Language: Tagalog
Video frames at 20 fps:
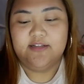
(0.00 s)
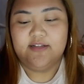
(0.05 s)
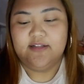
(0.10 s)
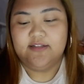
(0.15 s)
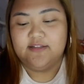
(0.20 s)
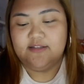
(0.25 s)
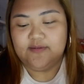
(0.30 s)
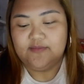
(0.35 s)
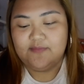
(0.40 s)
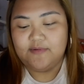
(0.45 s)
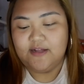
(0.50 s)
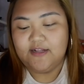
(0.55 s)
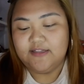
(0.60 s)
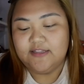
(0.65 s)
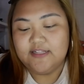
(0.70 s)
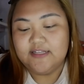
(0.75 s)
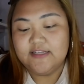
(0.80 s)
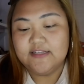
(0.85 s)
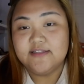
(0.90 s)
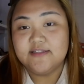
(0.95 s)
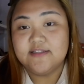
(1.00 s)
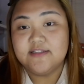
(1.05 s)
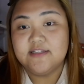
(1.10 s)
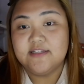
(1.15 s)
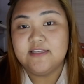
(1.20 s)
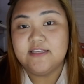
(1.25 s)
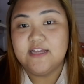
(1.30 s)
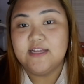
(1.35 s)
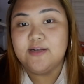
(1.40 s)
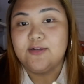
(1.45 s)
natin. At least,
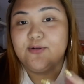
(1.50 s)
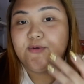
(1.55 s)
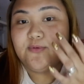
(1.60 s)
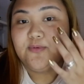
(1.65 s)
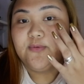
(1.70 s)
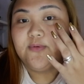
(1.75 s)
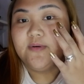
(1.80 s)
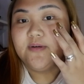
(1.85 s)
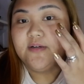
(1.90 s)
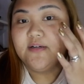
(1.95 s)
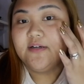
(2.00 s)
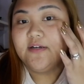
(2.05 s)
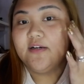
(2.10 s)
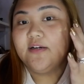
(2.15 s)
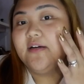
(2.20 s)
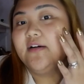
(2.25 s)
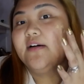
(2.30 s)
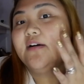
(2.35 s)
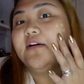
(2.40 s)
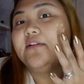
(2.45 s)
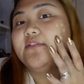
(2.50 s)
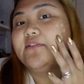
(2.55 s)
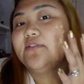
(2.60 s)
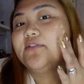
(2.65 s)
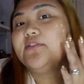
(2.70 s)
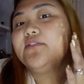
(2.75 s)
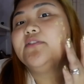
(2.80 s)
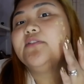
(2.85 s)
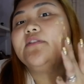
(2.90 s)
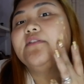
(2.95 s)
yellow. Ano
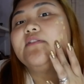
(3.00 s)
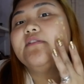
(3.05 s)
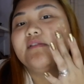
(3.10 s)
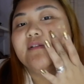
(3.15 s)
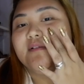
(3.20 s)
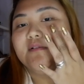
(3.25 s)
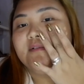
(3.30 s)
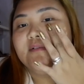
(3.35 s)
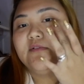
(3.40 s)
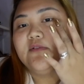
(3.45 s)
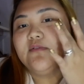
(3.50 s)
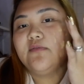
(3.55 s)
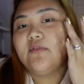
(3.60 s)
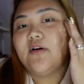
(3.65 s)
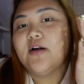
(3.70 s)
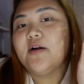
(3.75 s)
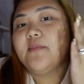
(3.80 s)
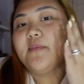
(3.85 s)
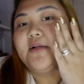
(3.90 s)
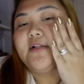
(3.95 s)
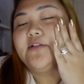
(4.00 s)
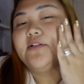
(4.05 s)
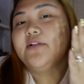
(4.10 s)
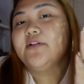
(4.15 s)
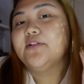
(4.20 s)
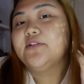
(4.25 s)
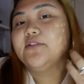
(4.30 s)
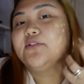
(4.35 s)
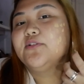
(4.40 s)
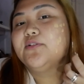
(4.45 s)
to? Warm
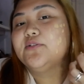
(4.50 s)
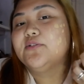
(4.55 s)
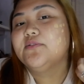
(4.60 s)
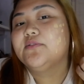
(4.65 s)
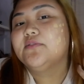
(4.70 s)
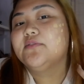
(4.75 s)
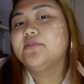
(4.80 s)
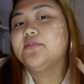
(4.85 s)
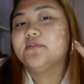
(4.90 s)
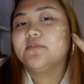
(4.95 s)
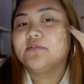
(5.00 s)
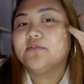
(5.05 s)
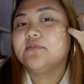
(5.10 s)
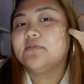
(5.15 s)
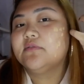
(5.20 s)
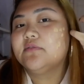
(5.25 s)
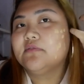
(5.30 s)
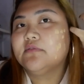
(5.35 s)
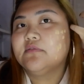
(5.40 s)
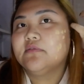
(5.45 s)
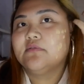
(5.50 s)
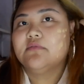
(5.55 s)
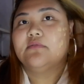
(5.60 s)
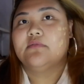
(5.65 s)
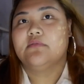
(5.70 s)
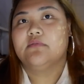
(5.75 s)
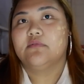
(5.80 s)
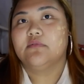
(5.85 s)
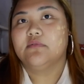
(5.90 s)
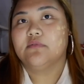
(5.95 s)
undertone.
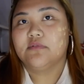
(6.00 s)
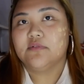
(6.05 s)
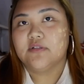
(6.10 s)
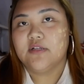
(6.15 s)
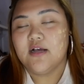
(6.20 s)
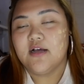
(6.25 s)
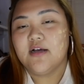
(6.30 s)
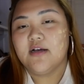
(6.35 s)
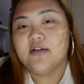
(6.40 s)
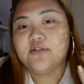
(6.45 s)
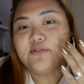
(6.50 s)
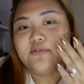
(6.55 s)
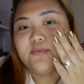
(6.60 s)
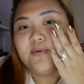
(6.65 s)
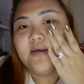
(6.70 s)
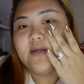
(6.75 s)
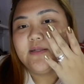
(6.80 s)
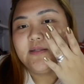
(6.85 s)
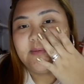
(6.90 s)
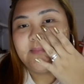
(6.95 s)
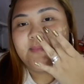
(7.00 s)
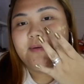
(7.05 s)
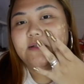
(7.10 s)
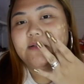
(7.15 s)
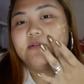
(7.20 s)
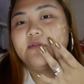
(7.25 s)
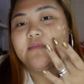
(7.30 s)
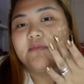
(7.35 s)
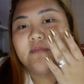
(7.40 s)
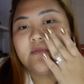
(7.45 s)
Nakakatuwa naman.
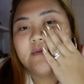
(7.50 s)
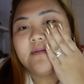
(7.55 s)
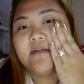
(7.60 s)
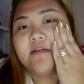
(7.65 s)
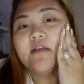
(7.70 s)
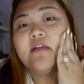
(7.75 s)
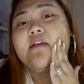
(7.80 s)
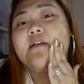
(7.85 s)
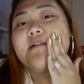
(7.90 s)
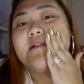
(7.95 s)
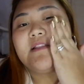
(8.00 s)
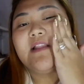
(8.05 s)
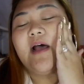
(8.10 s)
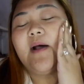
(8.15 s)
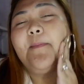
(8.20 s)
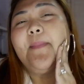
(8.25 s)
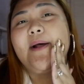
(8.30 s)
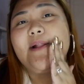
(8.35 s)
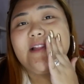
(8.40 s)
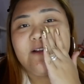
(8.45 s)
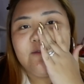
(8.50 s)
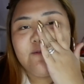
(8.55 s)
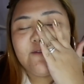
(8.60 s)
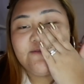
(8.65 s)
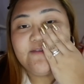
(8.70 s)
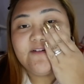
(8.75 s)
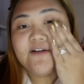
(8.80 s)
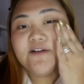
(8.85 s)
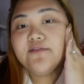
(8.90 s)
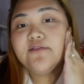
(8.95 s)
Dapat,
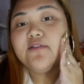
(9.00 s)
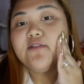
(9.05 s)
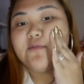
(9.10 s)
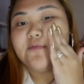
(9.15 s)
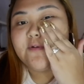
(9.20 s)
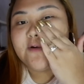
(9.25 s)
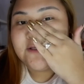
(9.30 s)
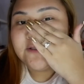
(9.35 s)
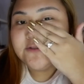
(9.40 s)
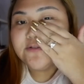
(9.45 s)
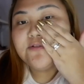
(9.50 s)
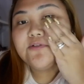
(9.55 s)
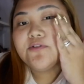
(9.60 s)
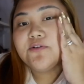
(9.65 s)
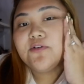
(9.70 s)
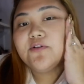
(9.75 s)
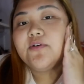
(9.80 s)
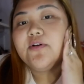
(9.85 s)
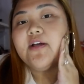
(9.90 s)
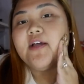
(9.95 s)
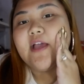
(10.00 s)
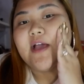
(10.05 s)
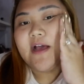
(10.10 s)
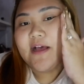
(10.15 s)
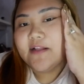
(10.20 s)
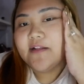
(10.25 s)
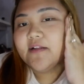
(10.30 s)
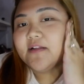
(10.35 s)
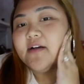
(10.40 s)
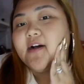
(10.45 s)
i-versus versus ko yung kay
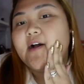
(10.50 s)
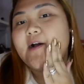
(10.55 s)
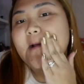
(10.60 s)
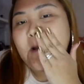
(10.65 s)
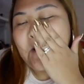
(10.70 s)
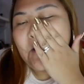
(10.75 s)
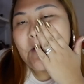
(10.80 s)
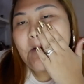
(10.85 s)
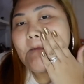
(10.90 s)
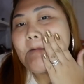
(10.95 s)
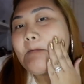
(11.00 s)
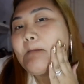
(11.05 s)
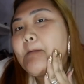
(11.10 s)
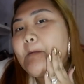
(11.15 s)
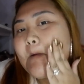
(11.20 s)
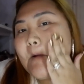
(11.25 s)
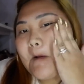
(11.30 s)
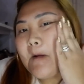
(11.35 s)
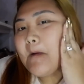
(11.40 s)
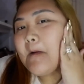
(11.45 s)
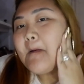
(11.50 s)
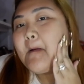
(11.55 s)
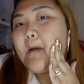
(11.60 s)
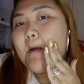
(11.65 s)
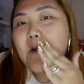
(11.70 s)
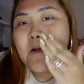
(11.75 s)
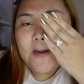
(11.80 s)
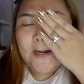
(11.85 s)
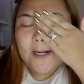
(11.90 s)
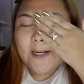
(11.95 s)
Anakan.
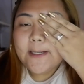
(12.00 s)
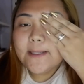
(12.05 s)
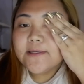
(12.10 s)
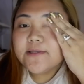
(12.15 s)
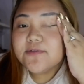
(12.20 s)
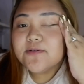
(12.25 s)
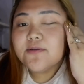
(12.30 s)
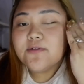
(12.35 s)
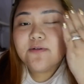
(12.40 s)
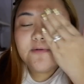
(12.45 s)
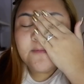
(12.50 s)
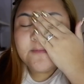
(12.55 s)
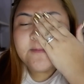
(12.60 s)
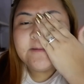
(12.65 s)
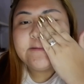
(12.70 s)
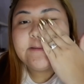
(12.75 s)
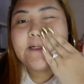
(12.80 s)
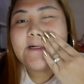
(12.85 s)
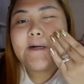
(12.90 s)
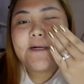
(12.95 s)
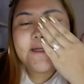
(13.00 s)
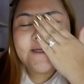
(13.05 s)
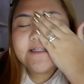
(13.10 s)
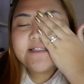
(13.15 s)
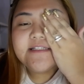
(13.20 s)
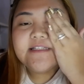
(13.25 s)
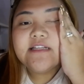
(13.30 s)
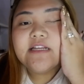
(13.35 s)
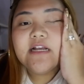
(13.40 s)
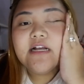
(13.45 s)
Kaso, ah, so, yung
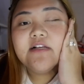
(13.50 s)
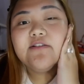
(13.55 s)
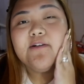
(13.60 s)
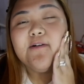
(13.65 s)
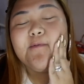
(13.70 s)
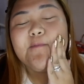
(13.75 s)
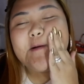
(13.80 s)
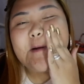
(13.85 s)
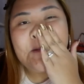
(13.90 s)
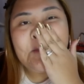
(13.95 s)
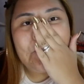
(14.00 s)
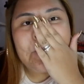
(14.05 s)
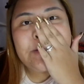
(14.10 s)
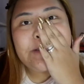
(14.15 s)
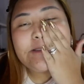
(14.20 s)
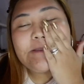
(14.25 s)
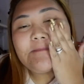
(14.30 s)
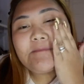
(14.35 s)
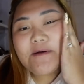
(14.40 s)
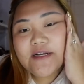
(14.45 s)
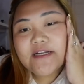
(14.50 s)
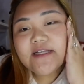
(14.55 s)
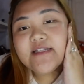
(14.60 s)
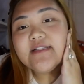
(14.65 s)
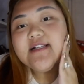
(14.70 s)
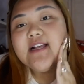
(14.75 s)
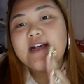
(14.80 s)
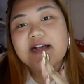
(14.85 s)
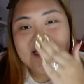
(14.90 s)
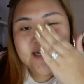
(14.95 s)
darkest niya, sobrang puti pa rin
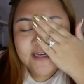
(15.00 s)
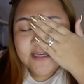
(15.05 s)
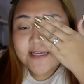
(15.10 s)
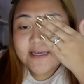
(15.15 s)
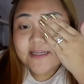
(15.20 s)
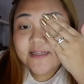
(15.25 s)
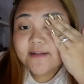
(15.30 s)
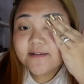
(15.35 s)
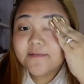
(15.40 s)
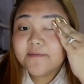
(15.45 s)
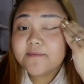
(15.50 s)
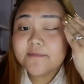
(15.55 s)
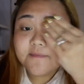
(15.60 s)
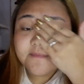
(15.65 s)
sa akin.